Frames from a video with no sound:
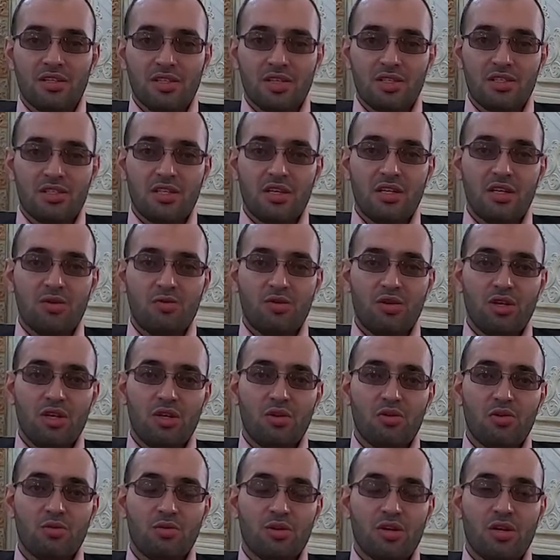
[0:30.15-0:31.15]
السلام
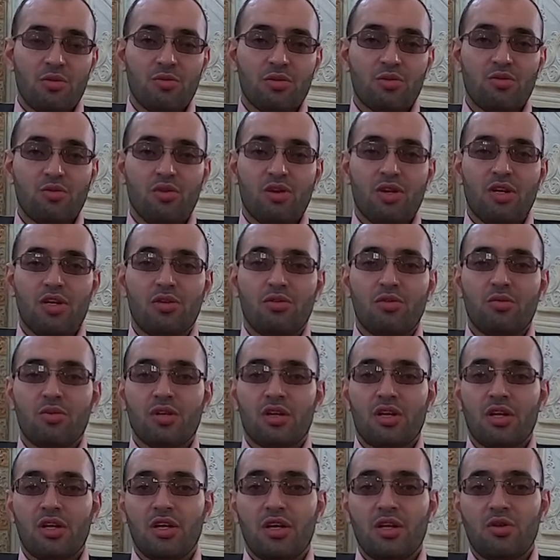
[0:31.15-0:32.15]
عليكم ورحمة الله
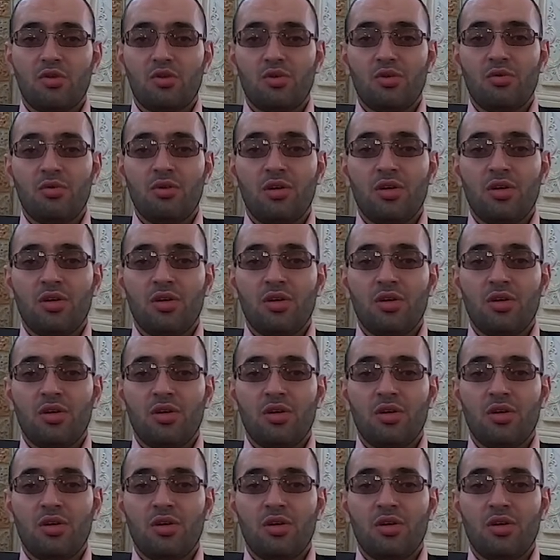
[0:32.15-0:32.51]
وبركاته